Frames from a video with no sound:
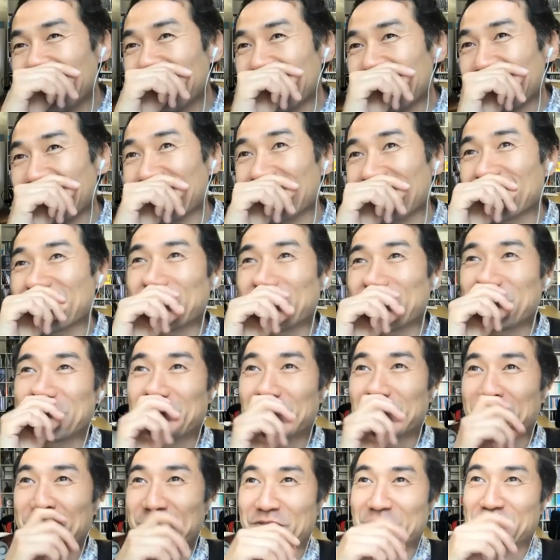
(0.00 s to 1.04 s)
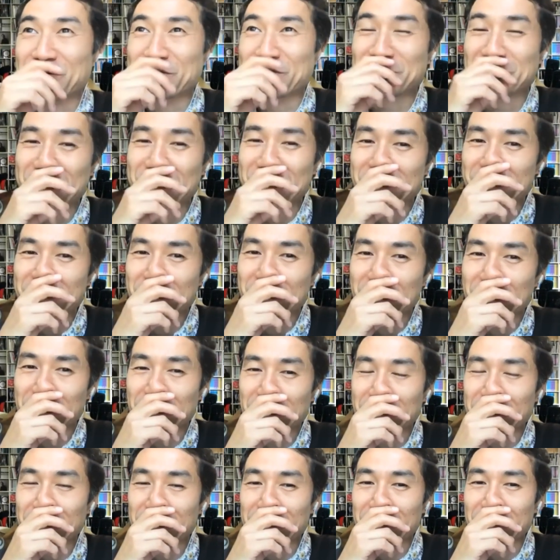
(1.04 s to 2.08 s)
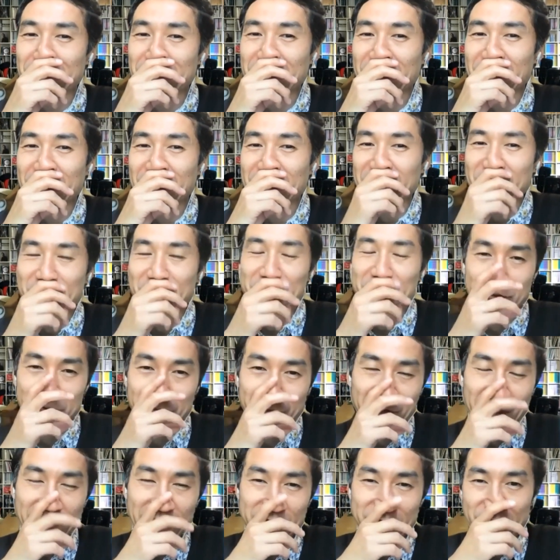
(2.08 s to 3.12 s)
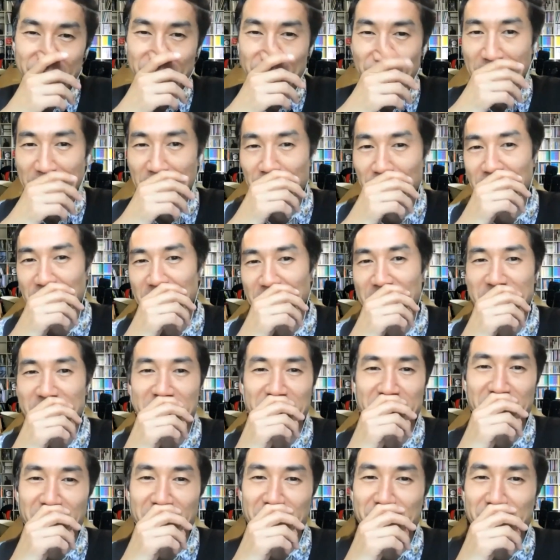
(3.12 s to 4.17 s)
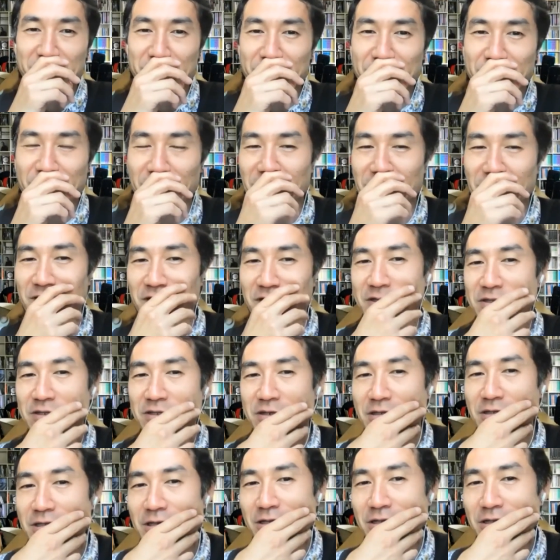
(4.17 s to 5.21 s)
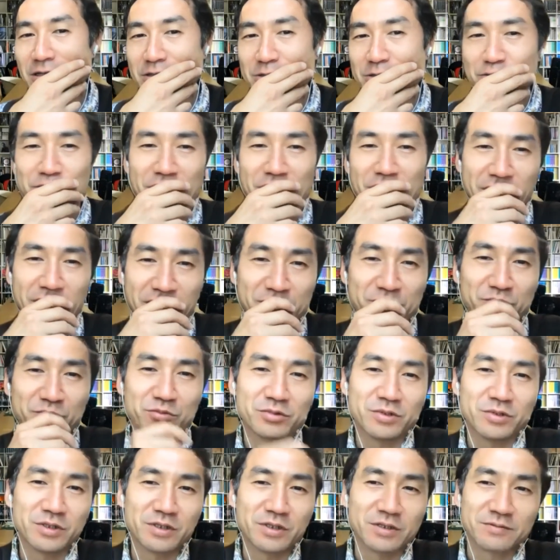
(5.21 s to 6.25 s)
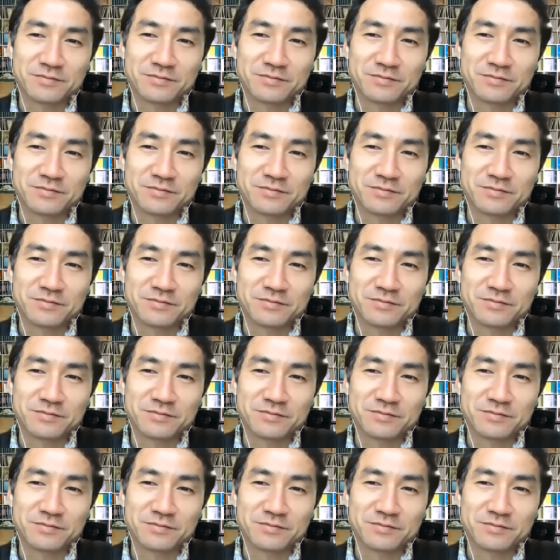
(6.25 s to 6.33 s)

いや、そういうことに普通、こう、研究室の活動はこれですって、なんかなかなかならなそうだなと思って。